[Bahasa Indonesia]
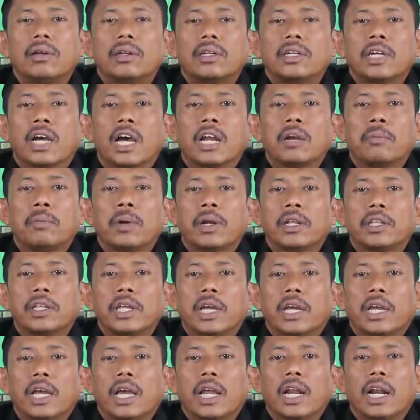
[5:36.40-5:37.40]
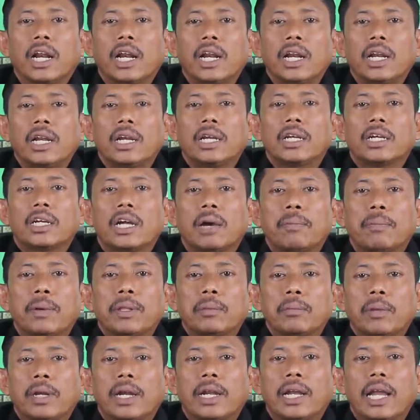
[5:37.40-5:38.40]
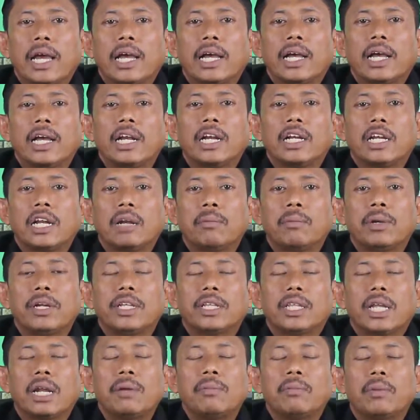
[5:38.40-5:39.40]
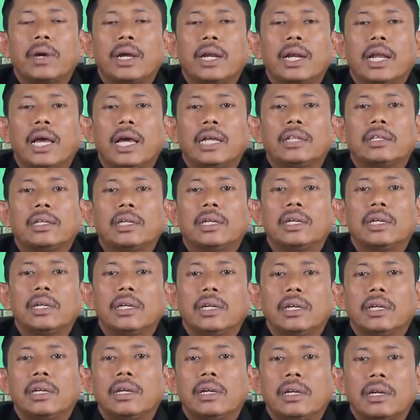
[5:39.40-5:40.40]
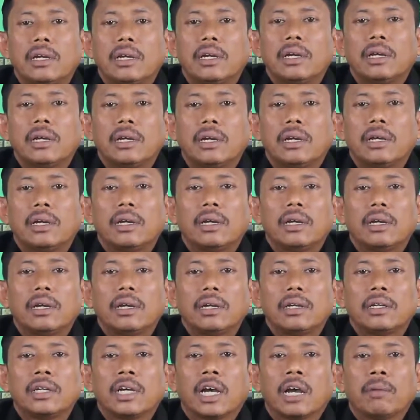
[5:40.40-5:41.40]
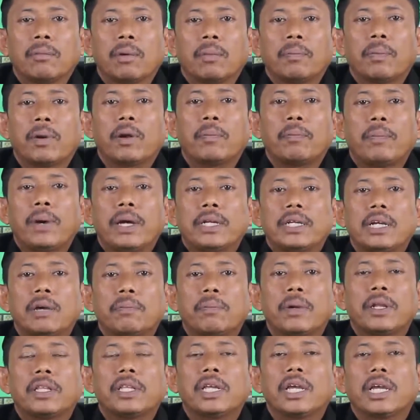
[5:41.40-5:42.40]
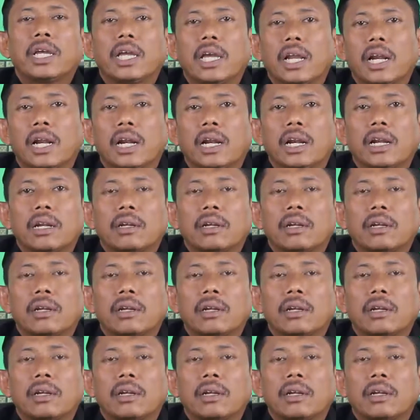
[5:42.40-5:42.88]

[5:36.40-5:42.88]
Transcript: Dengan berzikir dapat menenangkan dan menenteramkan hati. Dengan memperbanyak berzikir,